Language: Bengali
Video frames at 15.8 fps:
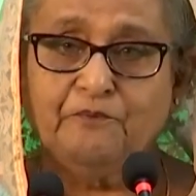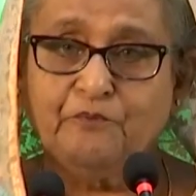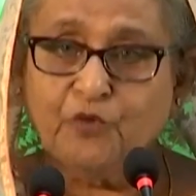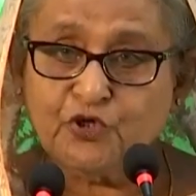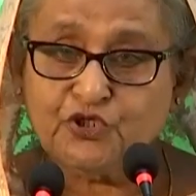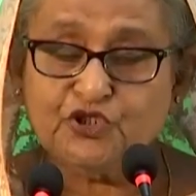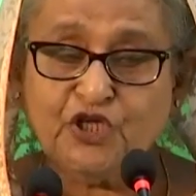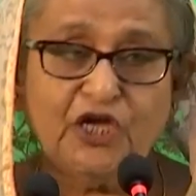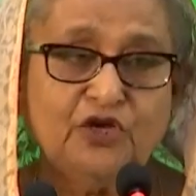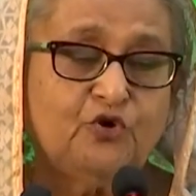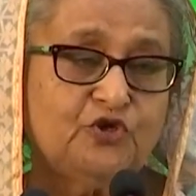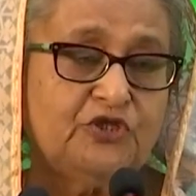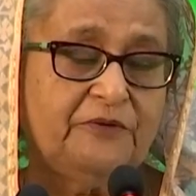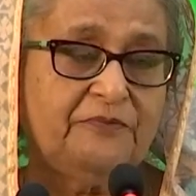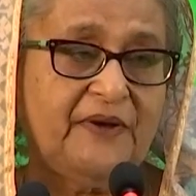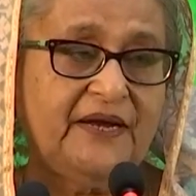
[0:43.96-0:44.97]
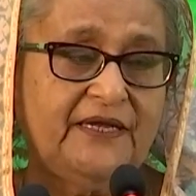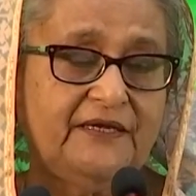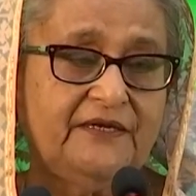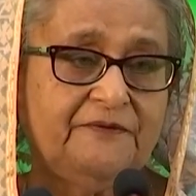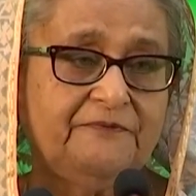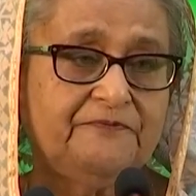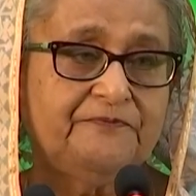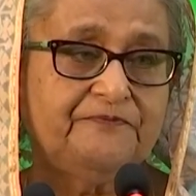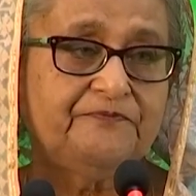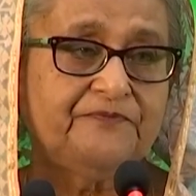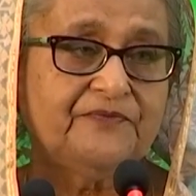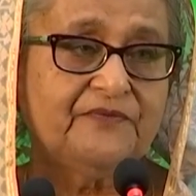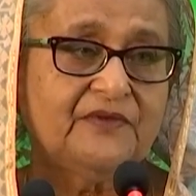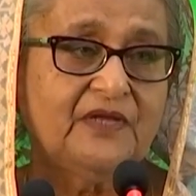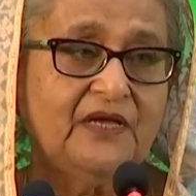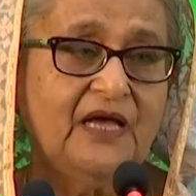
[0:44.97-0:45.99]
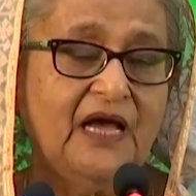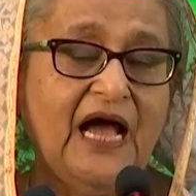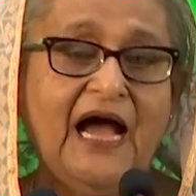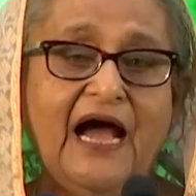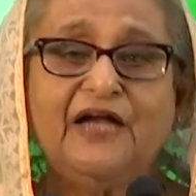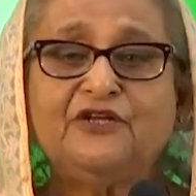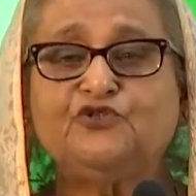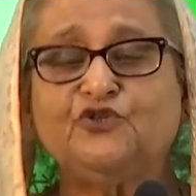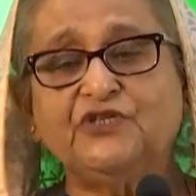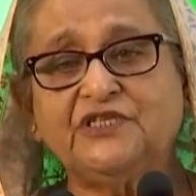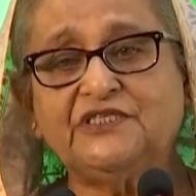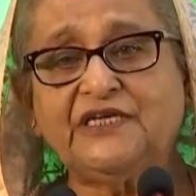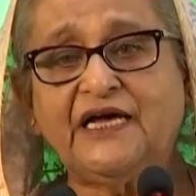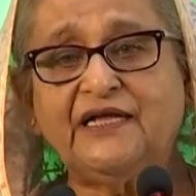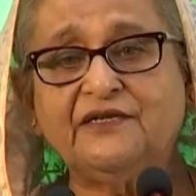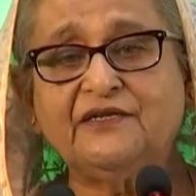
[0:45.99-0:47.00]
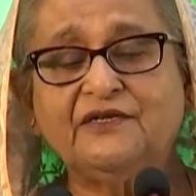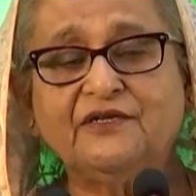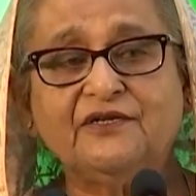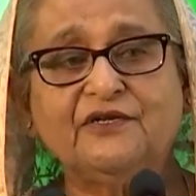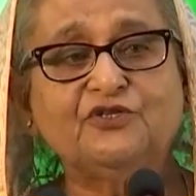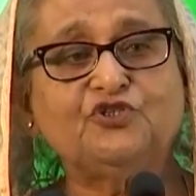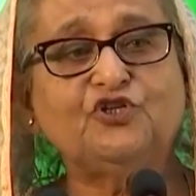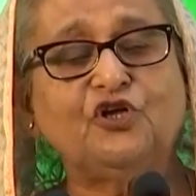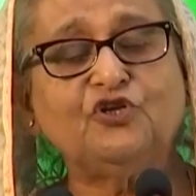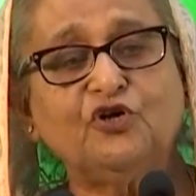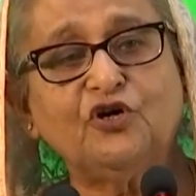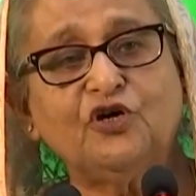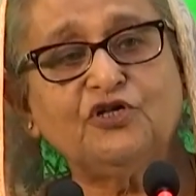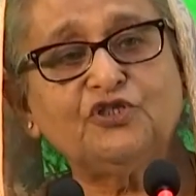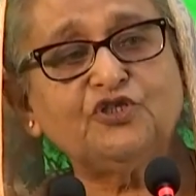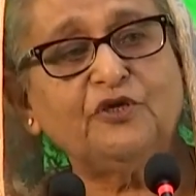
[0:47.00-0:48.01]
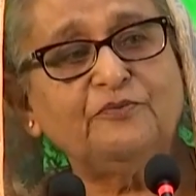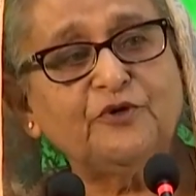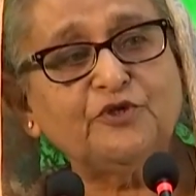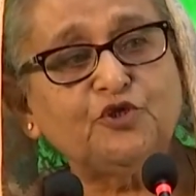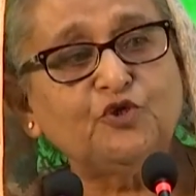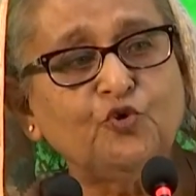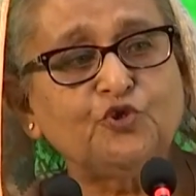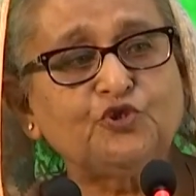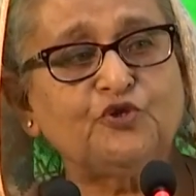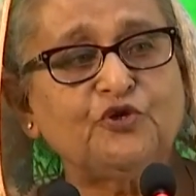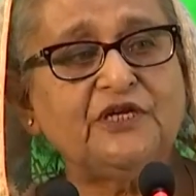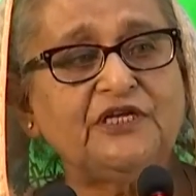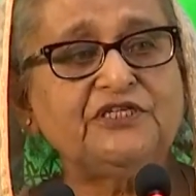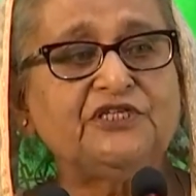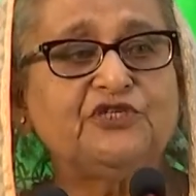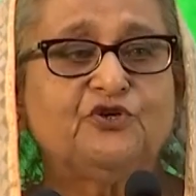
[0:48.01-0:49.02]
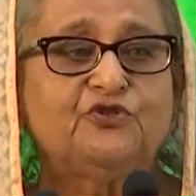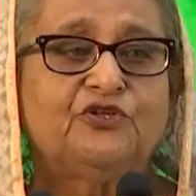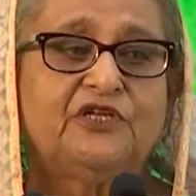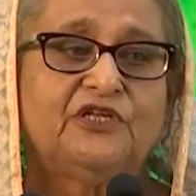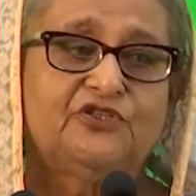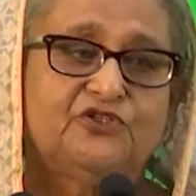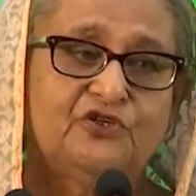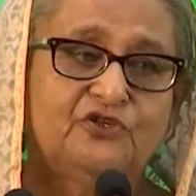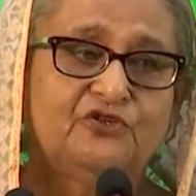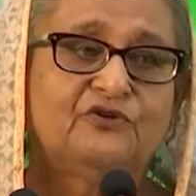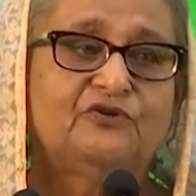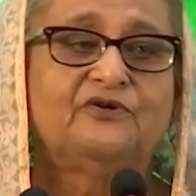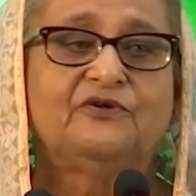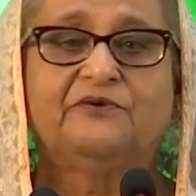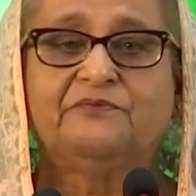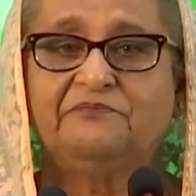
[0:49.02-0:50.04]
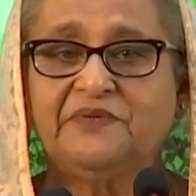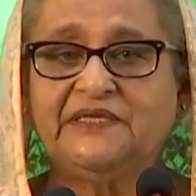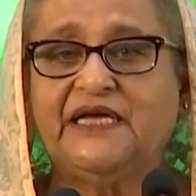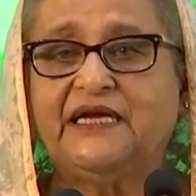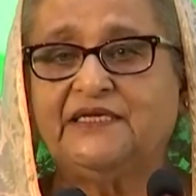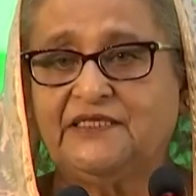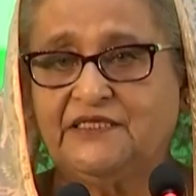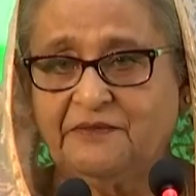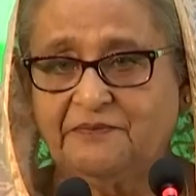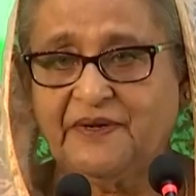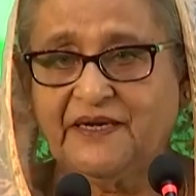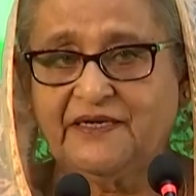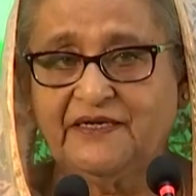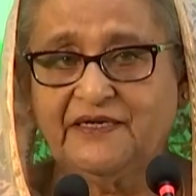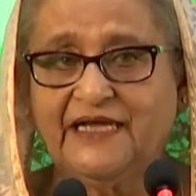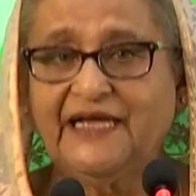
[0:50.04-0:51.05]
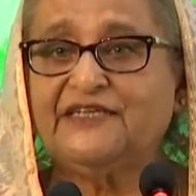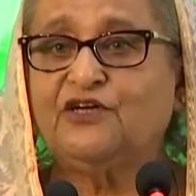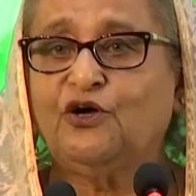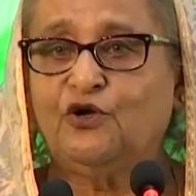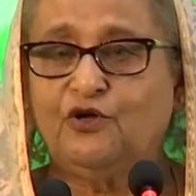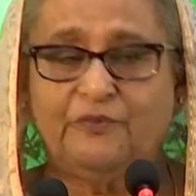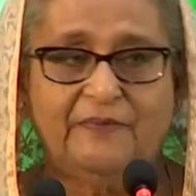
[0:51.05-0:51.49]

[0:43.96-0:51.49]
মন জয় করতে পারেন আর যদি চান জনগণের সম্পদ লুট করে চিরদিনের জন্য বিদায় নিতে পারেন এটা হলো